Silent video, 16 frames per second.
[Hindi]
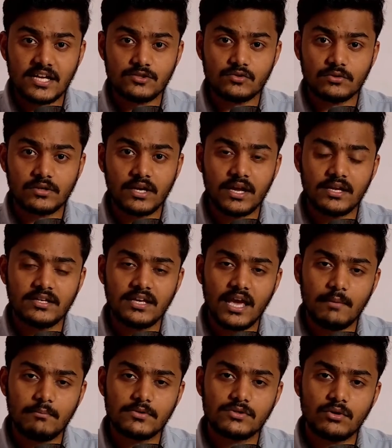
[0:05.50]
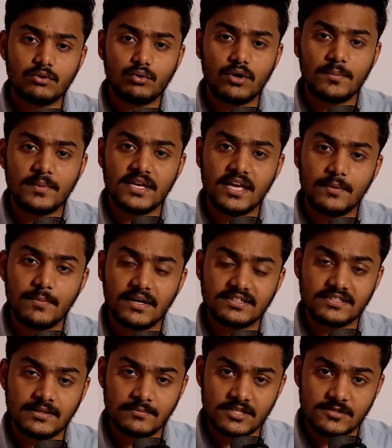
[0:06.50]
आ चुके हैं कि अमेजोन को भी ये
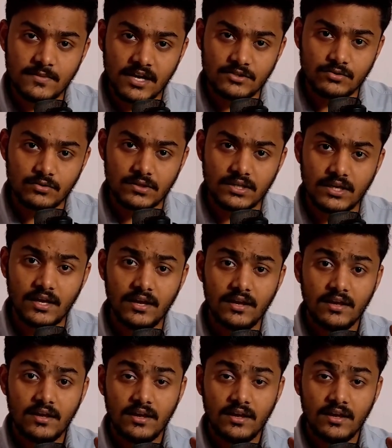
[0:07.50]
बात समझ में आ चुकी है